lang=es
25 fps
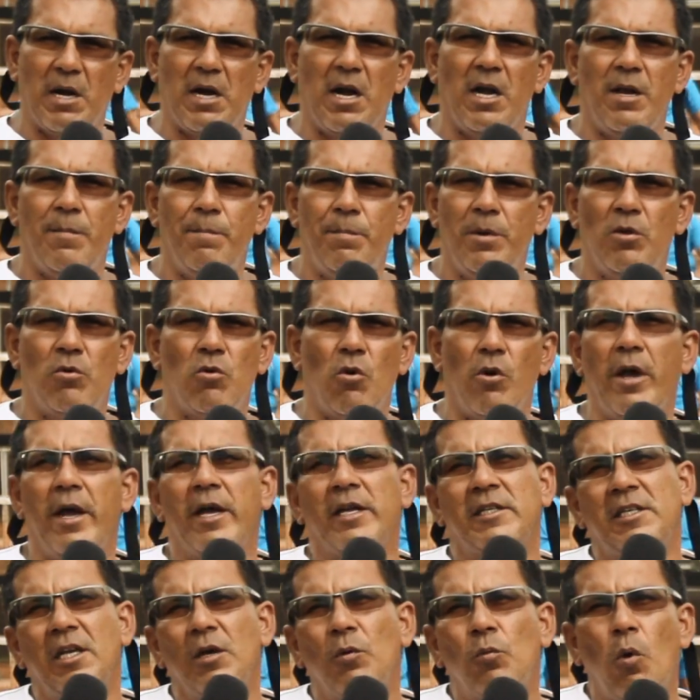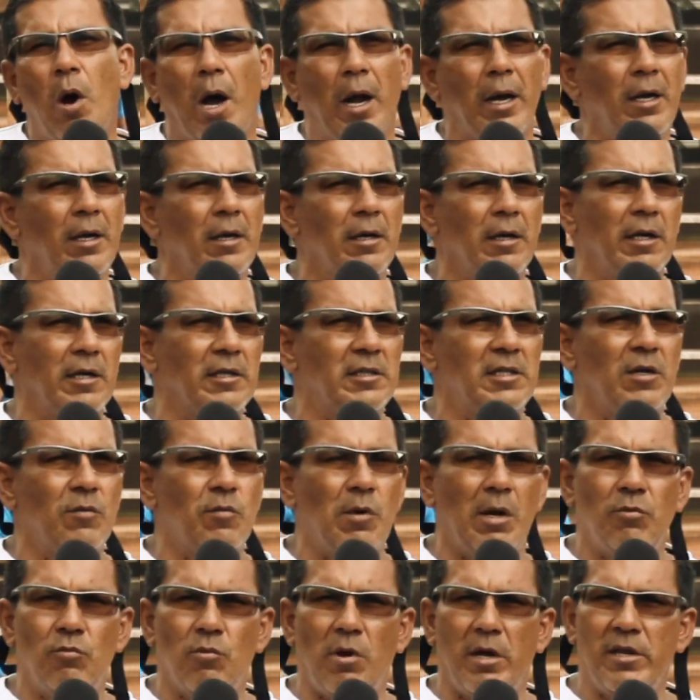paralímpico. Es igual, es
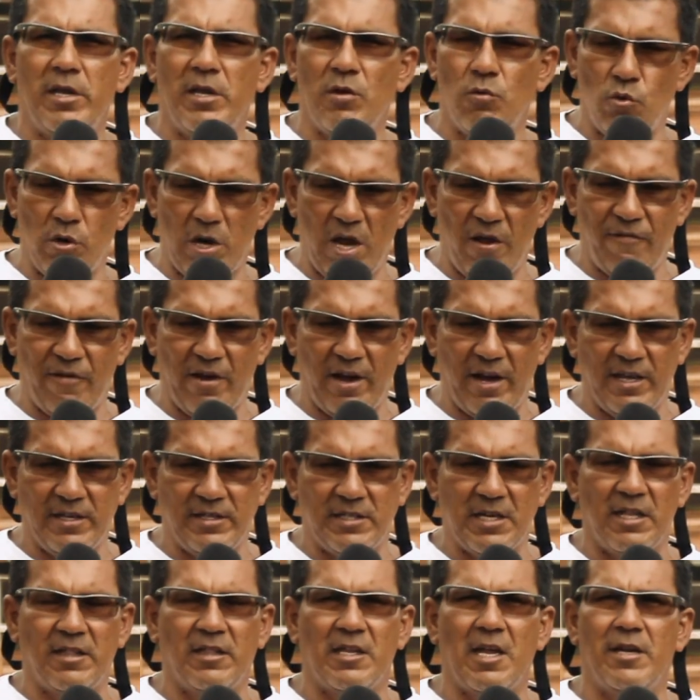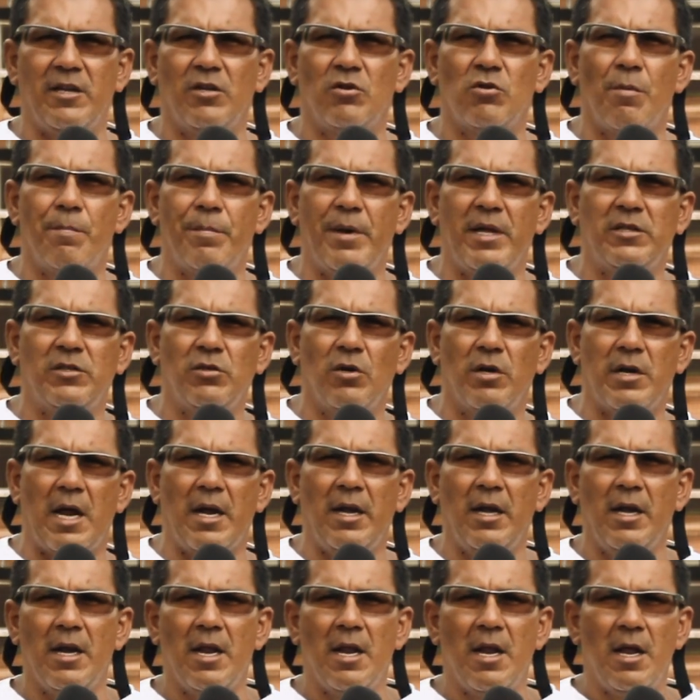igual, no hay ninguna diferencia al tenis
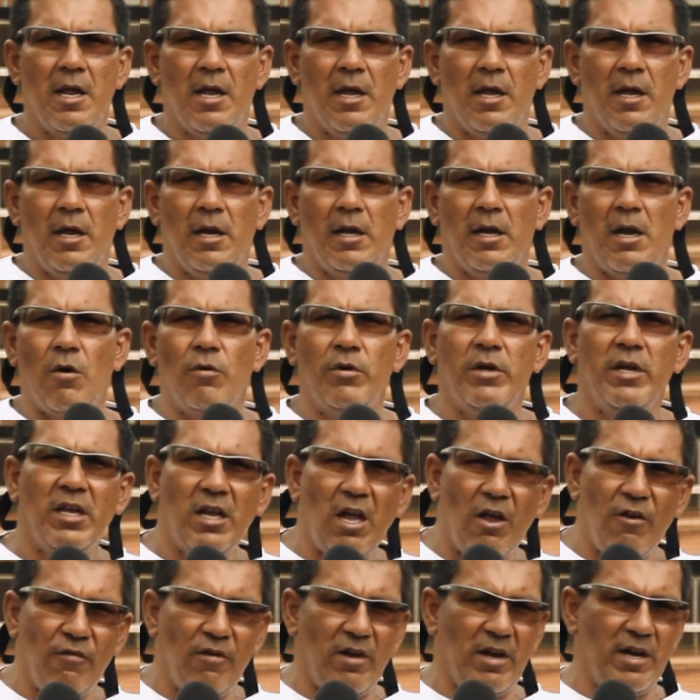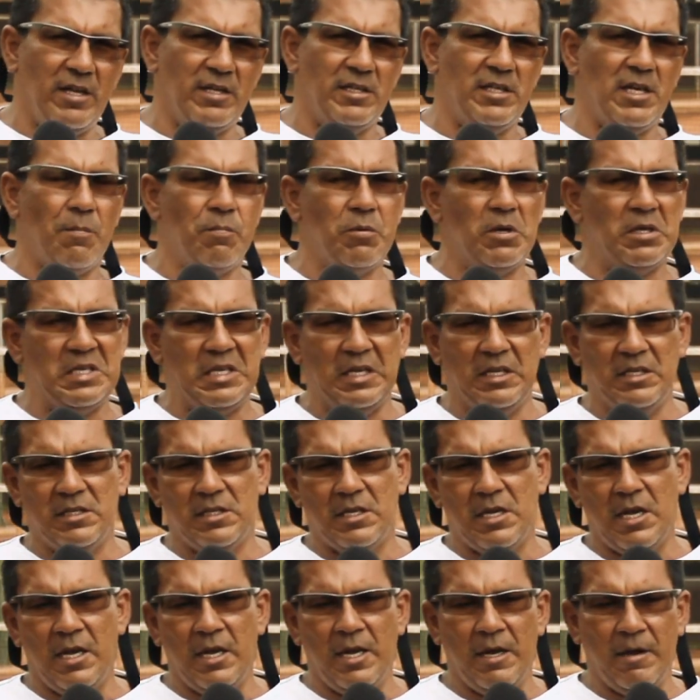convencional. La única diferencia pues es
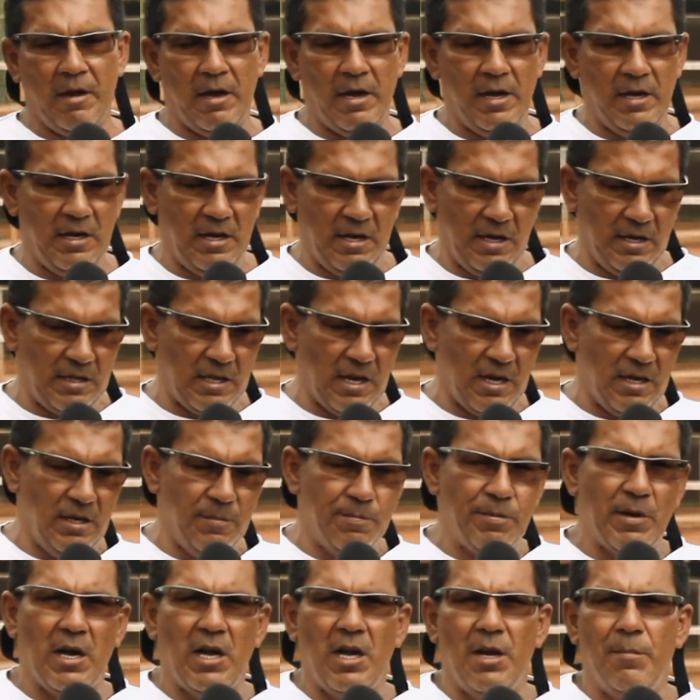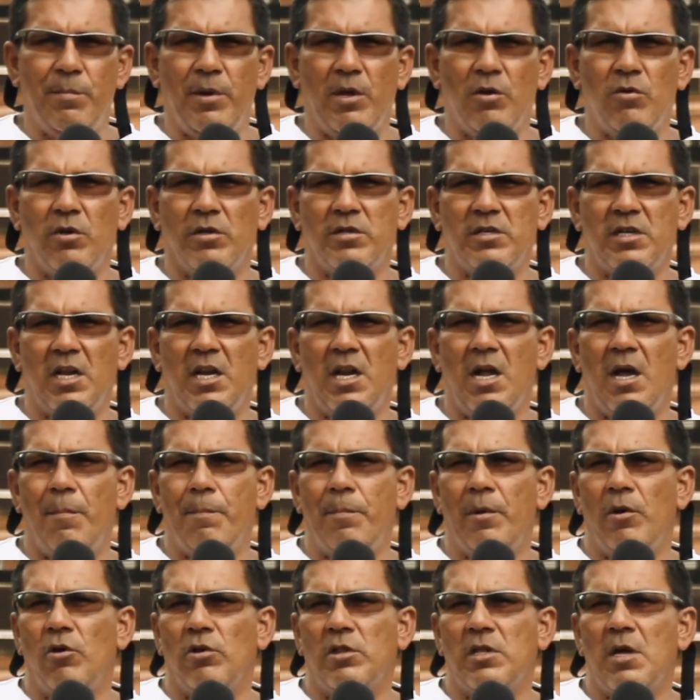que en el tenis paralímpico es que la
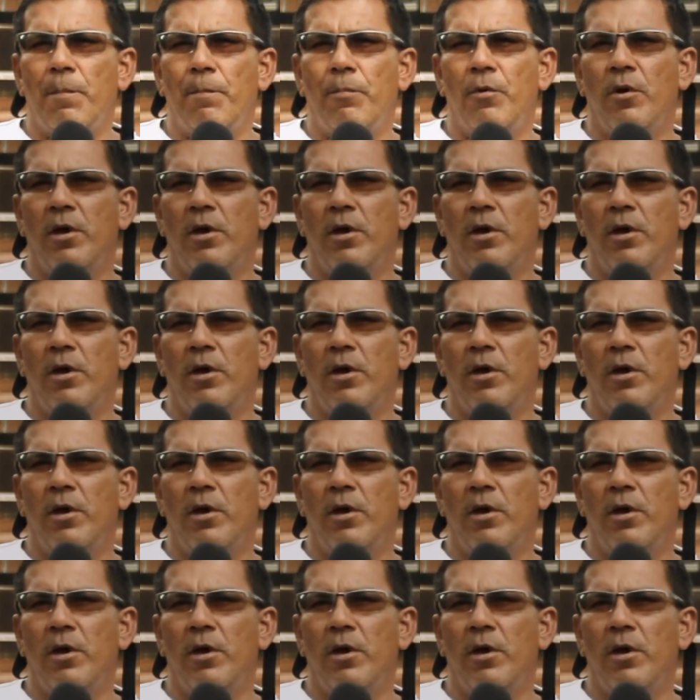pelota